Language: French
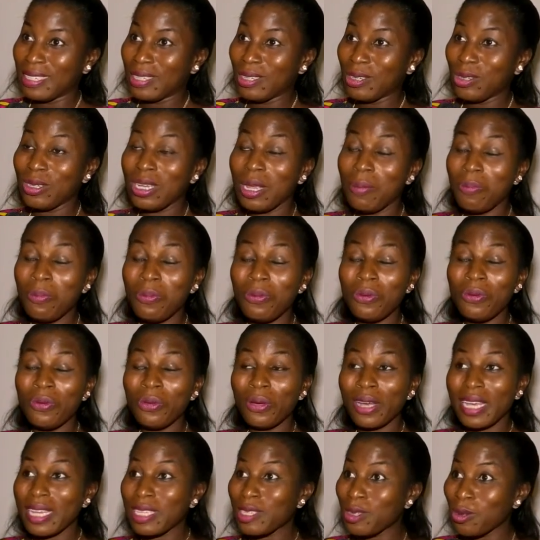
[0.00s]
Je n'ai plus de
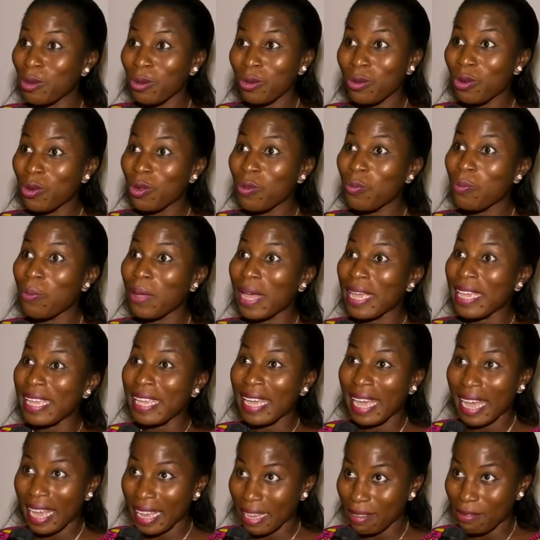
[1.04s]
raison de ne pas
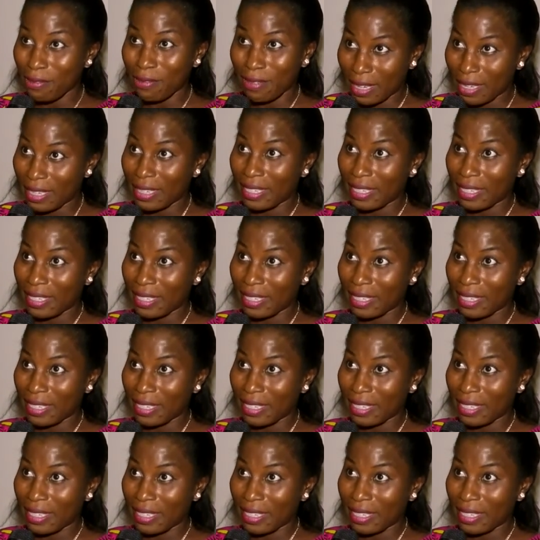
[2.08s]
y arriver.